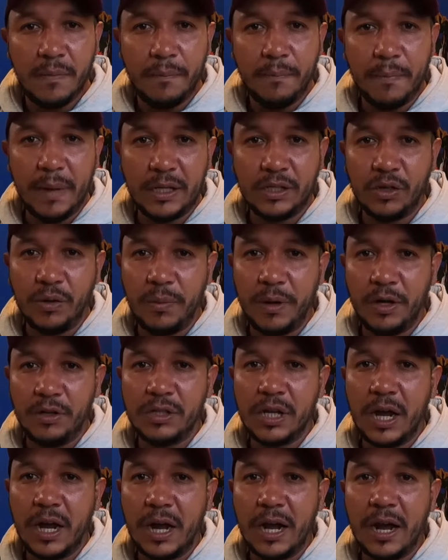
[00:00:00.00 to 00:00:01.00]
más o
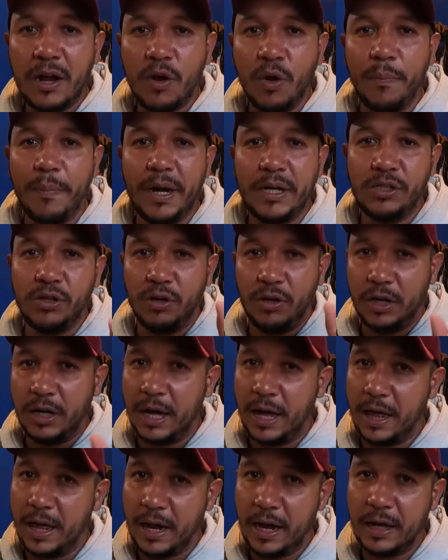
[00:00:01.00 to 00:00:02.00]
menos hagan la conversión,
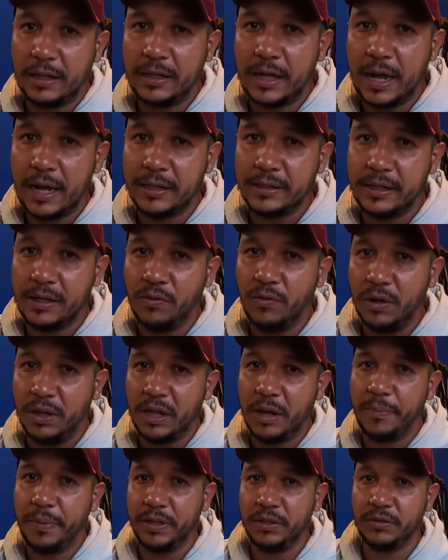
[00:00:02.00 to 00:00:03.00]
cada lata a
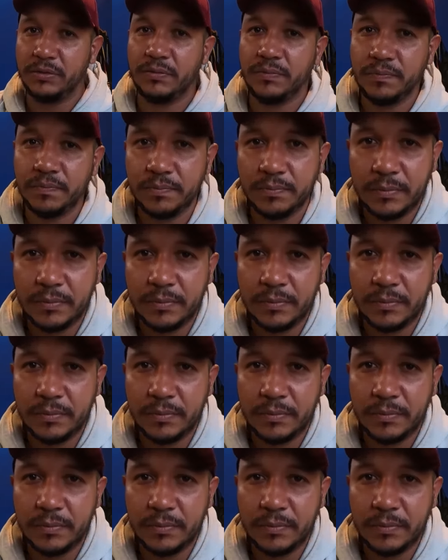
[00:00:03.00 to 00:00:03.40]
50 pesos.